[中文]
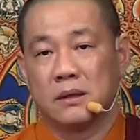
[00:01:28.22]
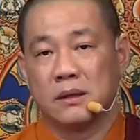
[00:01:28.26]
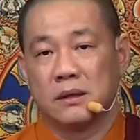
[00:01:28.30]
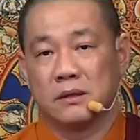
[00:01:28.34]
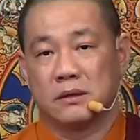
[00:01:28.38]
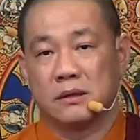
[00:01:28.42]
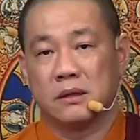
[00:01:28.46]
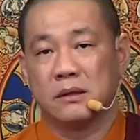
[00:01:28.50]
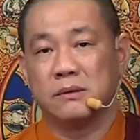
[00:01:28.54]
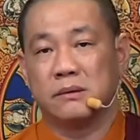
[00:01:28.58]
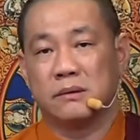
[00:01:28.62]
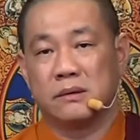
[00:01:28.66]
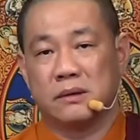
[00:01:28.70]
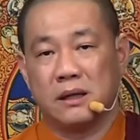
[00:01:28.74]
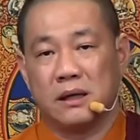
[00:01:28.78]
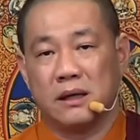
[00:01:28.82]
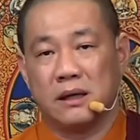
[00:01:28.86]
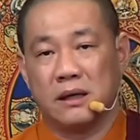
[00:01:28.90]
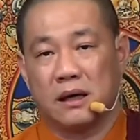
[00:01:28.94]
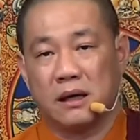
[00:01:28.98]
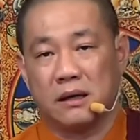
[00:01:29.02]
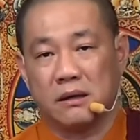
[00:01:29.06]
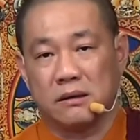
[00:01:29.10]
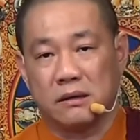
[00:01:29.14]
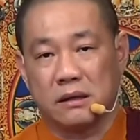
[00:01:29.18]
终于到
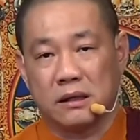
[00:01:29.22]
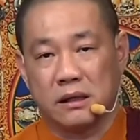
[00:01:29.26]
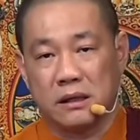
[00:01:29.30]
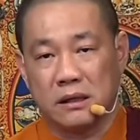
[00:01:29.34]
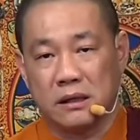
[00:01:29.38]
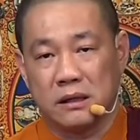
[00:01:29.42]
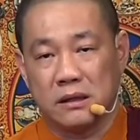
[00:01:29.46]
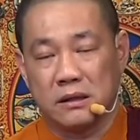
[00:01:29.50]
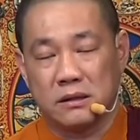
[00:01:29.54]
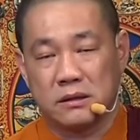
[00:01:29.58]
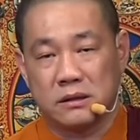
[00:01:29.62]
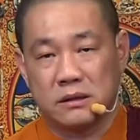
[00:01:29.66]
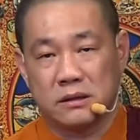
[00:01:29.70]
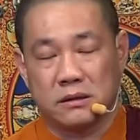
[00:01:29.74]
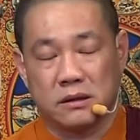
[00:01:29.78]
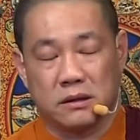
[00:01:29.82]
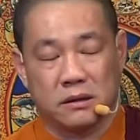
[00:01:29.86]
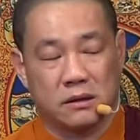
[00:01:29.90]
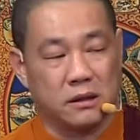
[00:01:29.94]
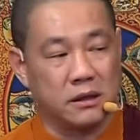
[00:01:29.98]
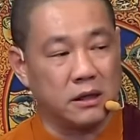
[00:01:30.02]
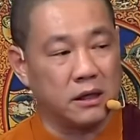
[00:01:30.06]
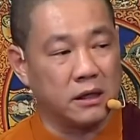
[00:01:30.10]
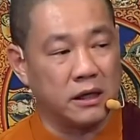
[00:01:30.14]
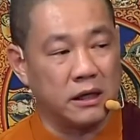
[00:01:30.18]
老年，这种
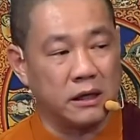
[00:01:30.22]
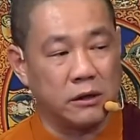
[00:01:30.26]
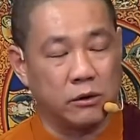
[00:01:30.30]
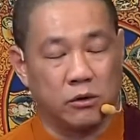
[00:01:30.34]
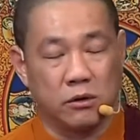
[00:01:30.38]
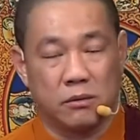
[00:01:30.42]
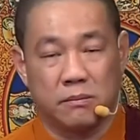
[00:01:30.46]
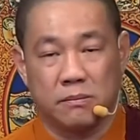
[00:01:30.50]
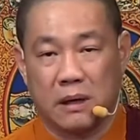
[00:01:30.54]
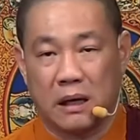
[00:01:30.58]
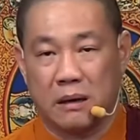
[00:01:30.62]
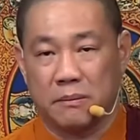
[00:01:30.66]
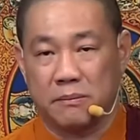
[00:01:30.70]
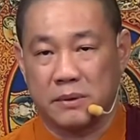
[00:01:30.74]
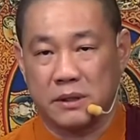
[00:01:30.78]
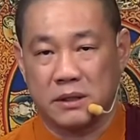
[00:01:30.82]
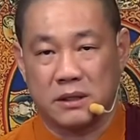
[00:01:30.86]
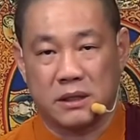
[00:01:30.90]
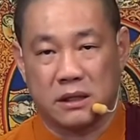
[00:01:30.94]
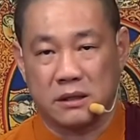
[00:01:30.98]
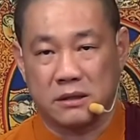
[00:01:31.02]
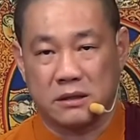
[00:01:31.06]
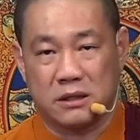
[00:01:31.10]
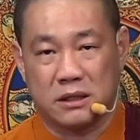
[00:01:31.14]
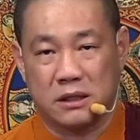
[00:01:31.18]
铁链捆绑比
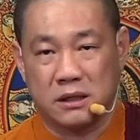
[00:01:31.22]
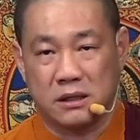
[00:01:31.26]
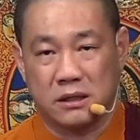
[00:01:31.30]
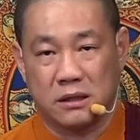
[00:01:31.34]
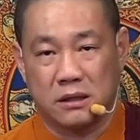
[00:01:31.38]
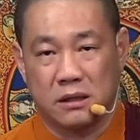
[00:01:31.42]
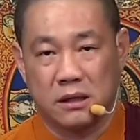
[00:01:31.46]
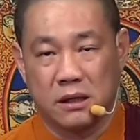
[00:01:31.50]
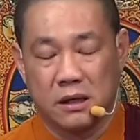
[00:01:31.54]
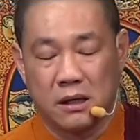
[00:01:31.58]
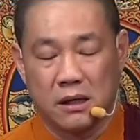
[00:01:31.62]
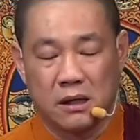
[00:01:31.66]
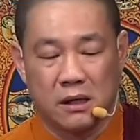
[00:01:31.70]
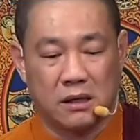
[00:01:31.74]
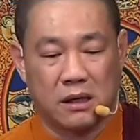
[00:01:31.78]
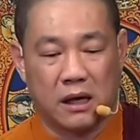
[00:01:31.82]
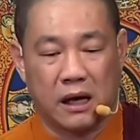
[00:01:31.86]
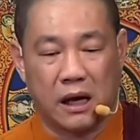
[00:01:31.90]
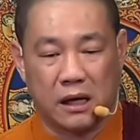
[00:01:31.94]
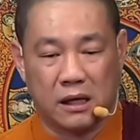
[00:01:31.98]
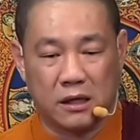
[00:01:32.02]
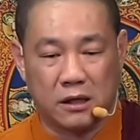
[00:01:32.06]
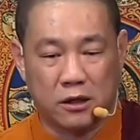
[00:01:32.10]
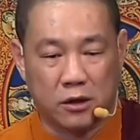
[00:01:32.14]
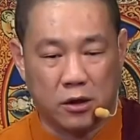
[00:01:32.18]
较轻。
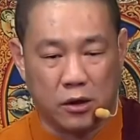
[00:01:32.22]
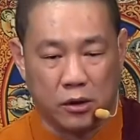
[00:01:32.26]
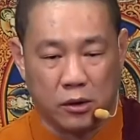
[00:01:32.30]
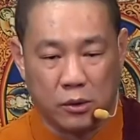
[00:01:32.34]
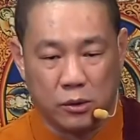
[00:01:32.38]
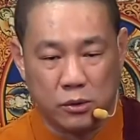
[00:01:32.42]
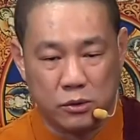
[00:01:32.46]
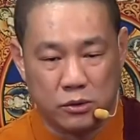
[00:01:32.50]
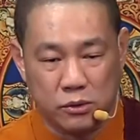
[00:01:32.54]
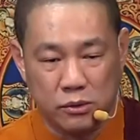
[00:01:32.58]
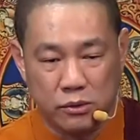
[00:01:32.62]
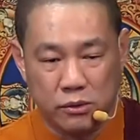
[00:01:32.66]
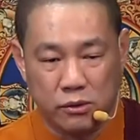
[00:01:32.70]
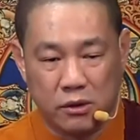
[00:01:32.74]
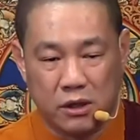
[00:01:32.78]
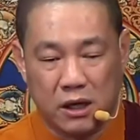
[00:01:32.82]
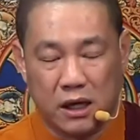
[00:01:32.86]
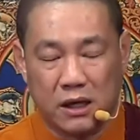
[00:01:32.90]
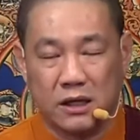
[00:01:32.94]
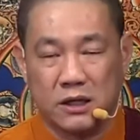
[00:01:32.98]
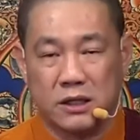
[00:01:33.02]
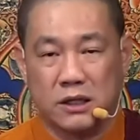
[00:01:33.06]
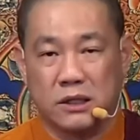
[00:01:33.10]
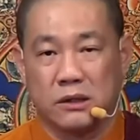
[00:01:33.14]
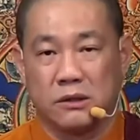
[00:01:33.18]
他投注于他
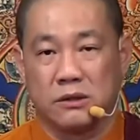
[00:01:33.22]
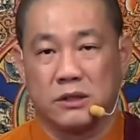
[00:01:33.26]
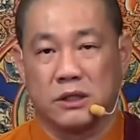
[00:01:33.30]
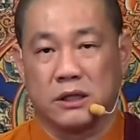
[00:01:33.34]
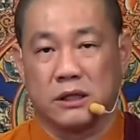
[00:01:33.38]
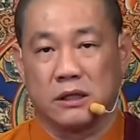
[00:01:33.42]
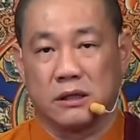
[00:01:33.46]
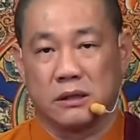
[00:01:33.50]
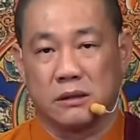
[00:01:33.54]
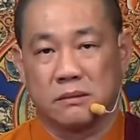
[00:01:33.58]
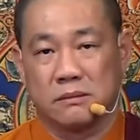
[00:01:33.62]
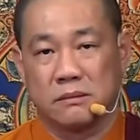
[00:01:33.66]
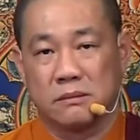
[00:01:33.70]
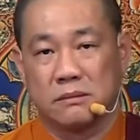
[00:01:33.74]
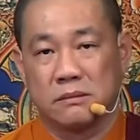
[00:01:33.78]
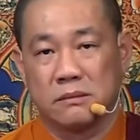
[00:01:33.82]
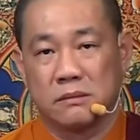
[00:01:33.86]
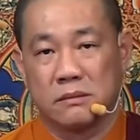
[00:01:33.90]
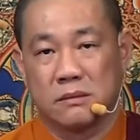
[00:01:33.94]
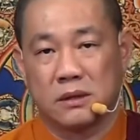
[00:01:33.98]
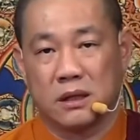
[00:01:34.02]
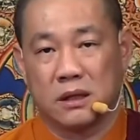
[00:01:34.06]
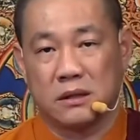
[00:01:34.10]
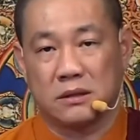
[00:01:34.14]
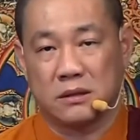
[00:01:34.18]
的修行，
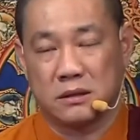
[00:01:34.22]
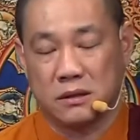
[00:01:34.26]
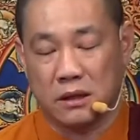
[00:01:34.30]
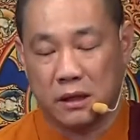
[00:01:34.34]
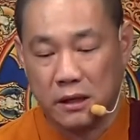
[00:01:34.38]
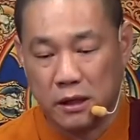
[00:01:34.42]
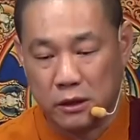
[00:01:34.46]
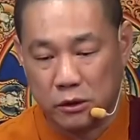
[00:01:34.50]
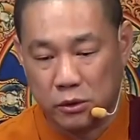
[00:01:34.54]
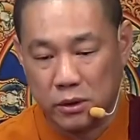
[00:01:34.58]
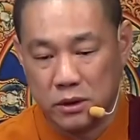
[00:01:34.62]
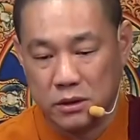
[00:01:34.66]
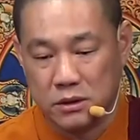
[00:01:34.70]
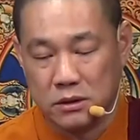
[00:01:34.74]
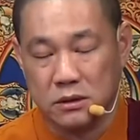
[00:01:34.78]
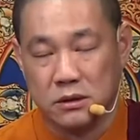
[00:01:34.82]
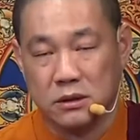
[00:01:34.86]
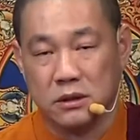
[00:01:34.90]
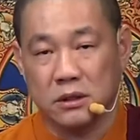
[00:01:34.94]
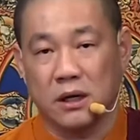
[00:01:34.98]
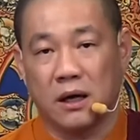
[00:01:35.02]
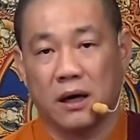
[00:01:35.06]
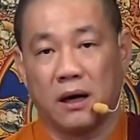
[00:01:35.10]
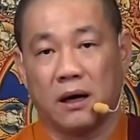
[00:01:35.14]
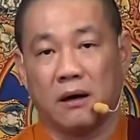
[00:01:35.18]
他知道要对自
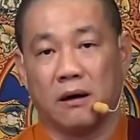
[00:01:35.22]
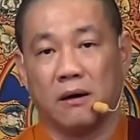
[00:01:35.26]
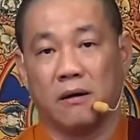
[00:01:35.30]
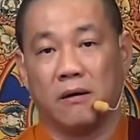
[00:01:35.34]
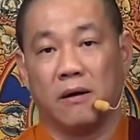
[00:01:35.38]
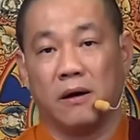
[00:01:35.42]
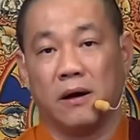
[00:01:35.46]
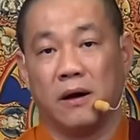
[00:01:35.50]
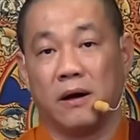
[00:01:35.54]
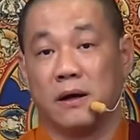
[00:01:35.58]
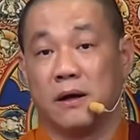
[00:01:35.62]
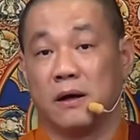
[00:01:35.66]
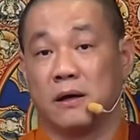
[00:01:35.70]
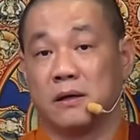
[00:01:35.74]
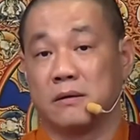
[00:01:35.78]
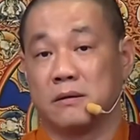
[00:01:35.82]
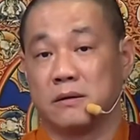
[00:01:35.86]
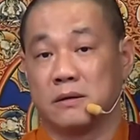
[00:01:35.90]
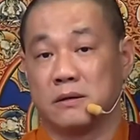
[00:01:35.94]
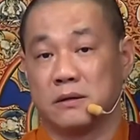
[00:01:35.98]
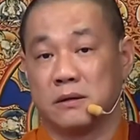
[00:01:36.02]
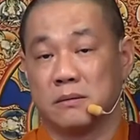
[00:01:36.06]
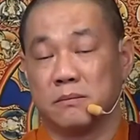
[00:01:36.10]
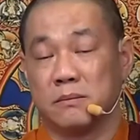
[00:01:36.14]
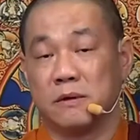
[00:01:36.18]
己好，要对
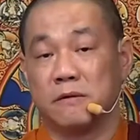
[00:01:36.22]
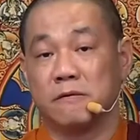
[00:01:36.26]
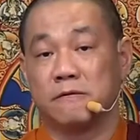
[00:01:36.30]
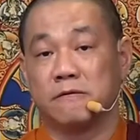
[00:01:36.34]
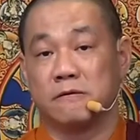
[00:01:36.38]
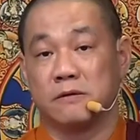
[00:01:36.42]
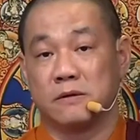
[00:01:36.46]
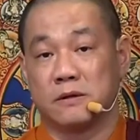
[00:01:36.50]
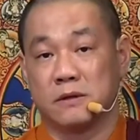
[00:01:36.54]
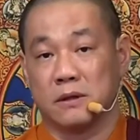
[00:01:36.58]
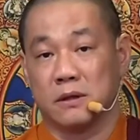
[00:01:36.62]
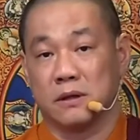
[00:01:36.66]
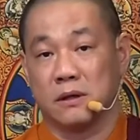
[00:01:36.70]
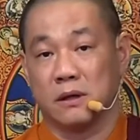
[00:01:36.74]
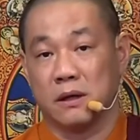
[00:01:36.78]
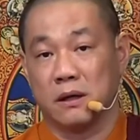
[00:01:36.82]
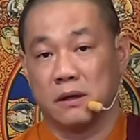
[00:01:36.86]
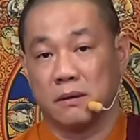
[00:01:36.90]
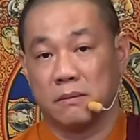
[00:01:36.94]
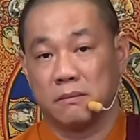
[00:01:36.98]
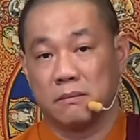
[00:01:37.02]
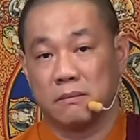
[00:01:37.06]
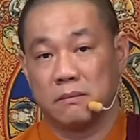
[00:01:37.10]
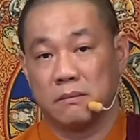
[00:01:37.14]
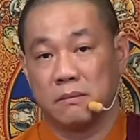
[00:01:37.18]
生命负责
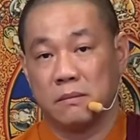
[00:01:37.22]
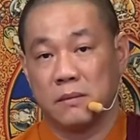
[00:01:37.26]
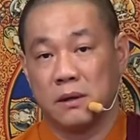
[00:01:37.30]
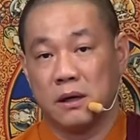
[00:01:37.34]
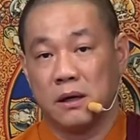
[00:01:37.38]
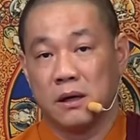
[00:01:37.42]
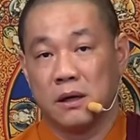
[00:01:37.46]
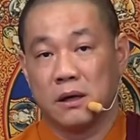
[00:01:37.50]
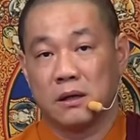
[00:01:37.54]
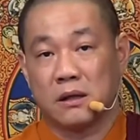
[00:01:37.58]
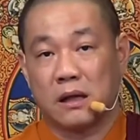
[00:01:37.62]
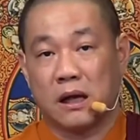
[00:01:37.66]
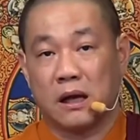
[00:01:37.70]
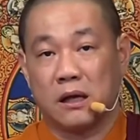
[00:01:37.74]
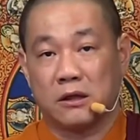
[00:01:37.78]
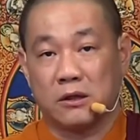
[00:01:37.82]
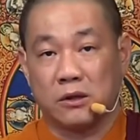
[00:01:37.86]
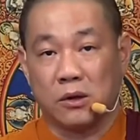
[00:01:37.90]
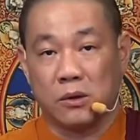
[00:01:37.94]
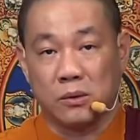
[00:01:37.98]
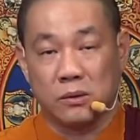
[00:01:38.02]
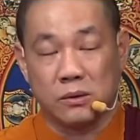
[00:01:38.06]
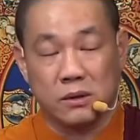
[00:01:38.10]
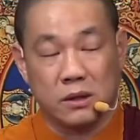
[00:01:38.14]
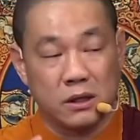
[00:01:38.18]
了。他
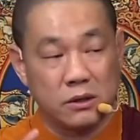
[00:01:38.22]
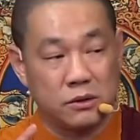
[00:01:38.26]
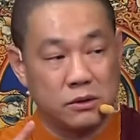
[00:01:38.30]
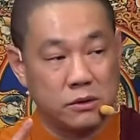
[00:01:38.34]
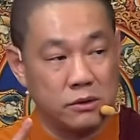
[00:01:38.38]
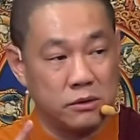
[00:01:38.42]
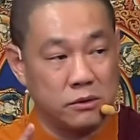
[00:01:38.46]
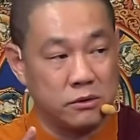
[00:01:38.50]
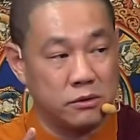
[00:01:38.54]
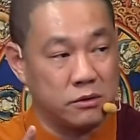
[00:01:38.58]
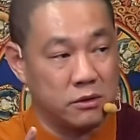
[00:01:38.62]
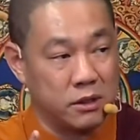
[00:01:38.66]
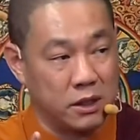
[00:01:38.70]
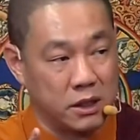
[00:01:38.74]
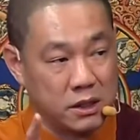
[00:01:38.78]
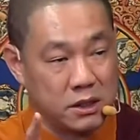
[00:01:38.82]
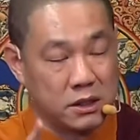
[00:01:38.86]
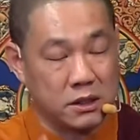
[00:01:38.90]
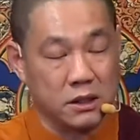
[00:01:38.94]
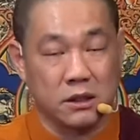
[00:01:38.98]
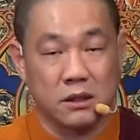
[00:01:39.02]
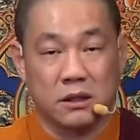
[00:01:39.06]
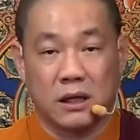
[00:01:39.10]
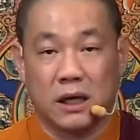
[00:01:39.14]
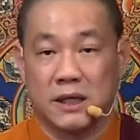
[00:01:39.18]
懂得去选
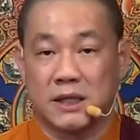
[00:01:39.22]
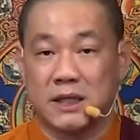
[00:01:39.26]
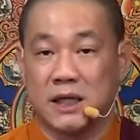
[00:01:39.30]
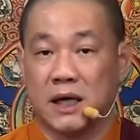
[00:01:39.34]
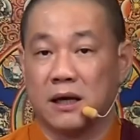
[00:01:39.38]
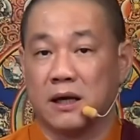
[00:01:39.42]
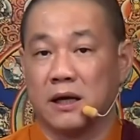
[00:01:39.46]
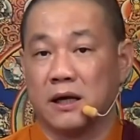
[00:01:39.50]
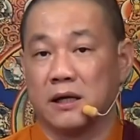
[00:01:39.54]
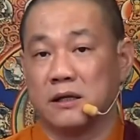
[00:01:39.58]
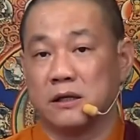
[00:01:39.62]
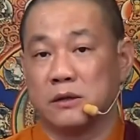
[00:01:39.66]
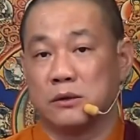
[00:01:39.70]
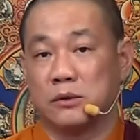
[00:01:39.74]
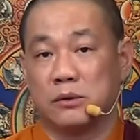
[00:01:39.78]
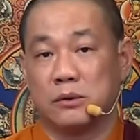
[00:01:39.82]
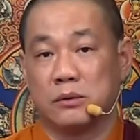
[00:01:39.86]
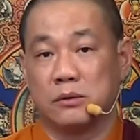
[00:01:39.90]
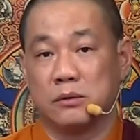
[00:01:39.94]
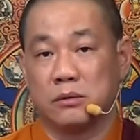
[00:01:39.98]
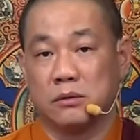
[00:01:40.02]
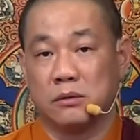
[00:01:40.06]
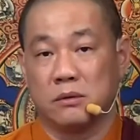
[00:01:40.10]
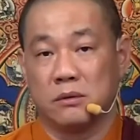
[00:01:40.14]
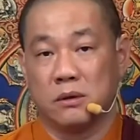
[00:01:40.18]
择他将来的去
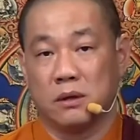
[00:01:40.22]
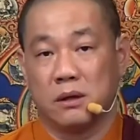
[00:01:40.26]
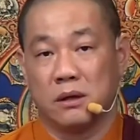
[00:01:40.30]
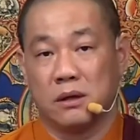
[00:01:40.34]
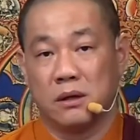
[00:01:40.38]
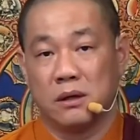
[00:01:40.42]
处，